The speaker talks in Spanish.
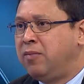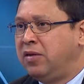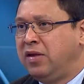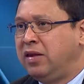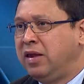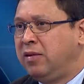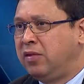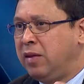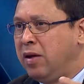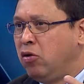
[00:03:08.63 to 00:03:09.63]
pacientes de
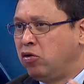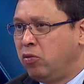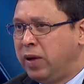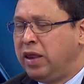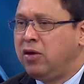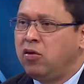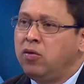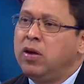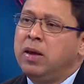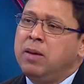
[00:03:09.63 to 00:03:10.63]
temas ortopédicos,